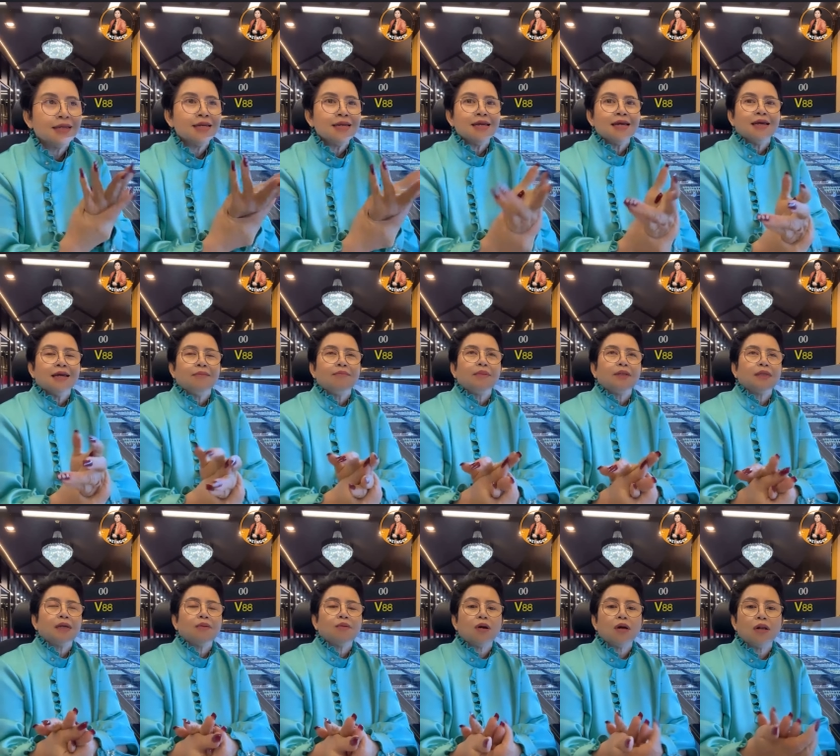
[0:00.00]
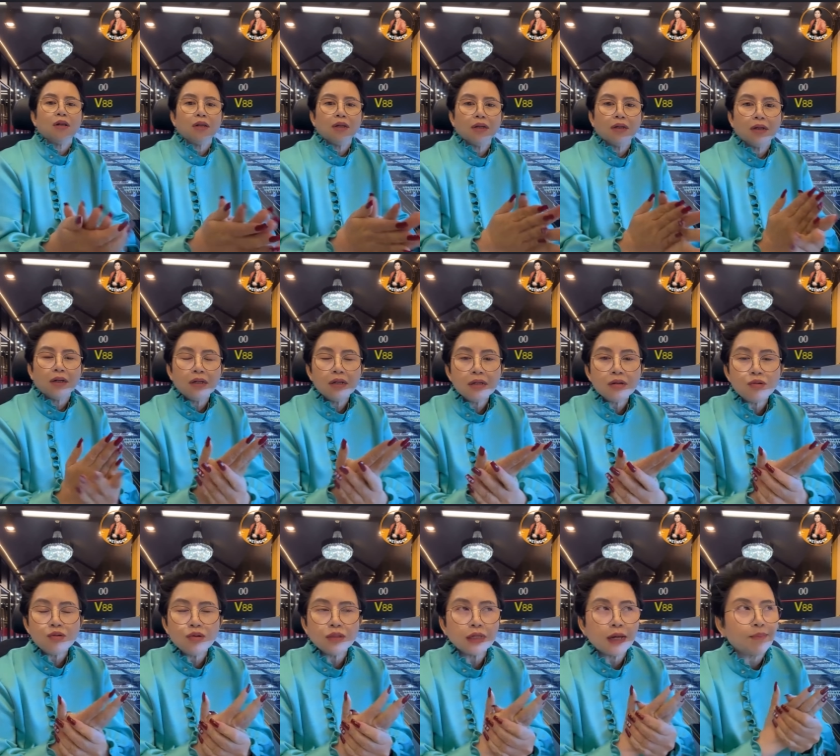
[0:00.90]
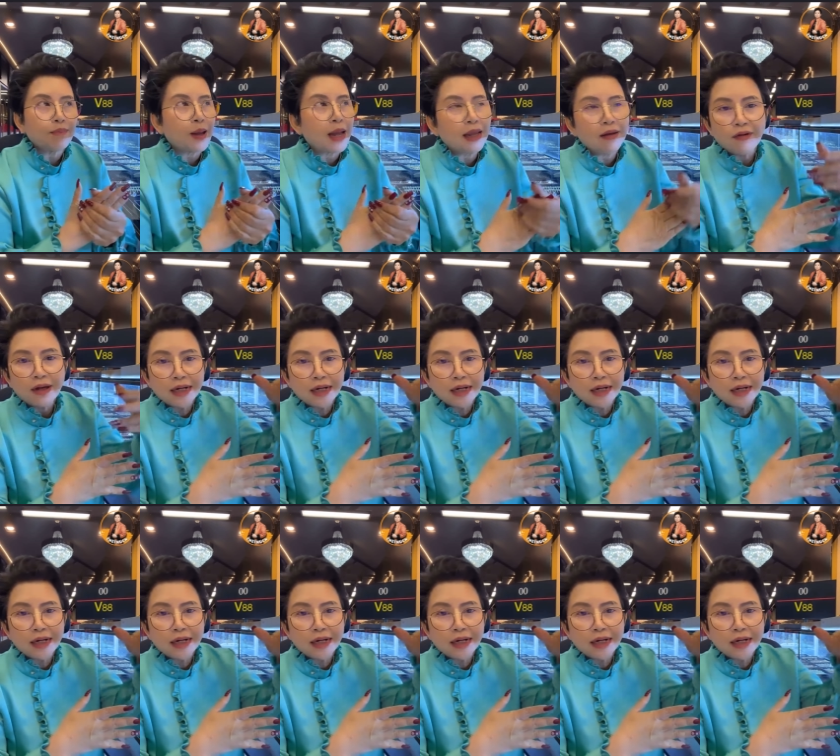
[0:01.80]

ไม่ใช่ว่าเออคุณจะไปวันไหน